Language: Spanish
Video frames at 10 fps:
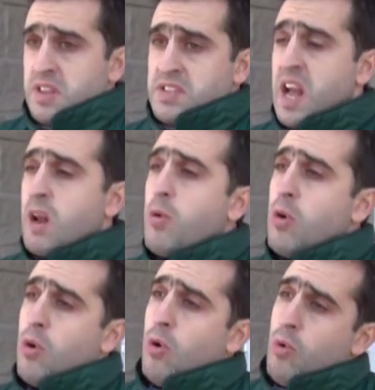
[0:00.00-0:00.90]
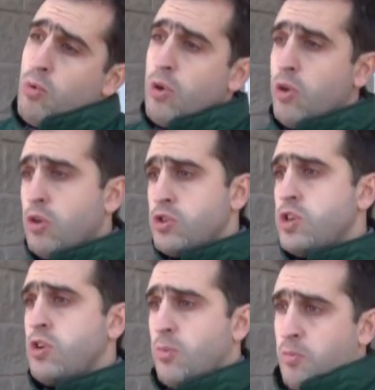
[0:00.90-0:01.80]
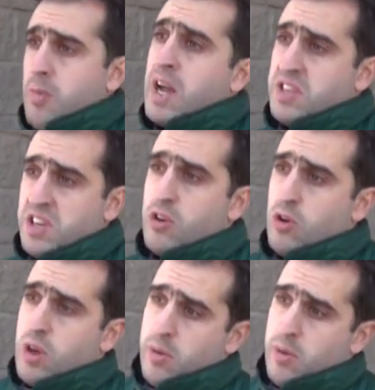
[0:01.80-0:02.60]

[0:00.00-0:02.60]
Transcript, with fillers: salvo uno o dos chicos más chicos